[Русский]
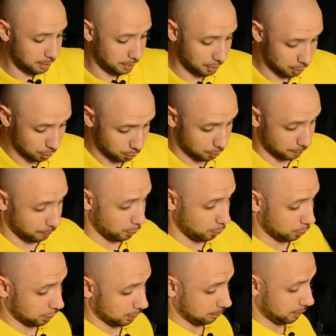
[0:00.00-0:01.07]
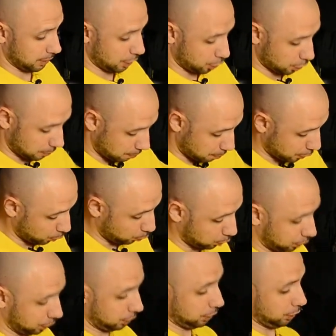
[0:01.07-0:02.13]
ее носим. Значит,
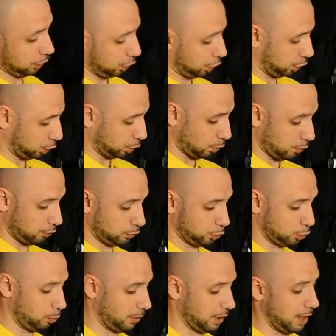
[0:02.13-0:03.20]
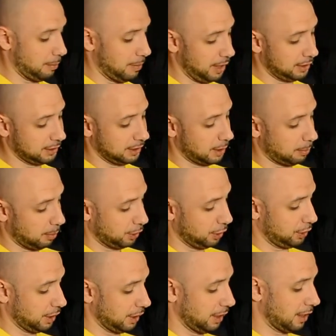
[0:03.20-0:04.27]
плюс еще в сумке имеется
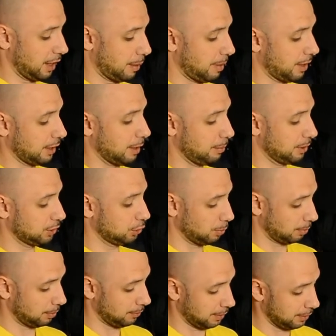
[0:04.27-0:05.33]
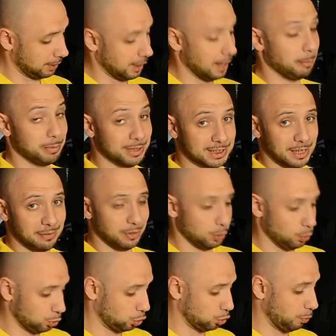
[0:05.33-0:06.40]
дополнительный карман для быстрого, для быстрого
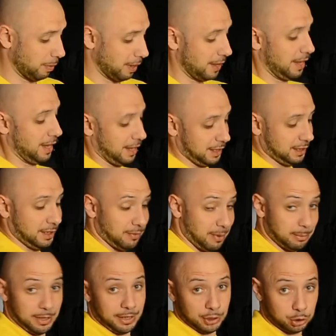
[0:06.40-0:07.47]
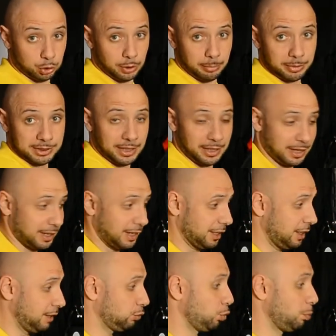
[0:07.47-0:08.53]
доступа. Если вам надо что-то быстренько
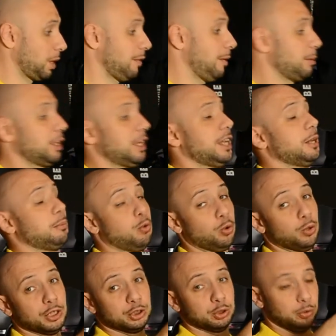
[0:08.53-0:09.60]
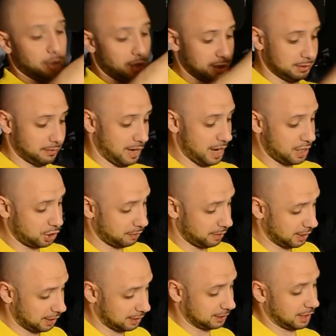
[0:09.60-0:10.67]
найти в сумке, вам не надо полностью ее
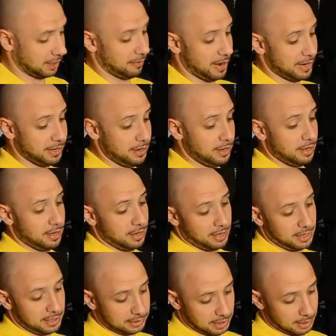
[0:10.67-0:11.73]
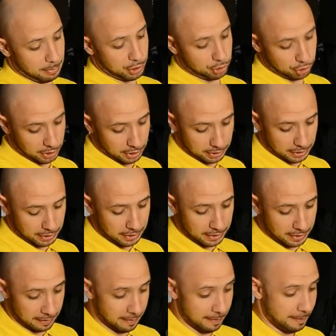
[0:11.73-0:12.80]
разворачивать, раскрывать. Раз карманчик
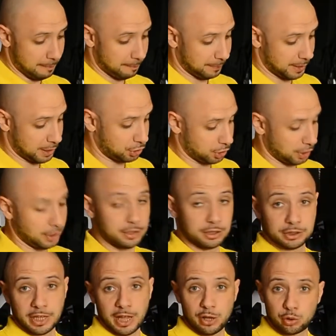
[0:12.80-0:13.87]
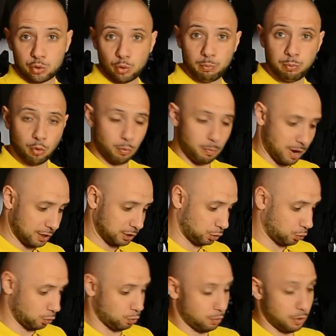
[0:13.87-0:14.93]
открыли, нашли, не знаю, трубку,
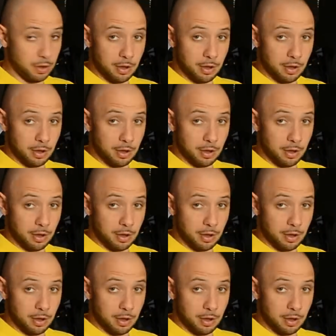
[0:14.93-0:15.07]
маску,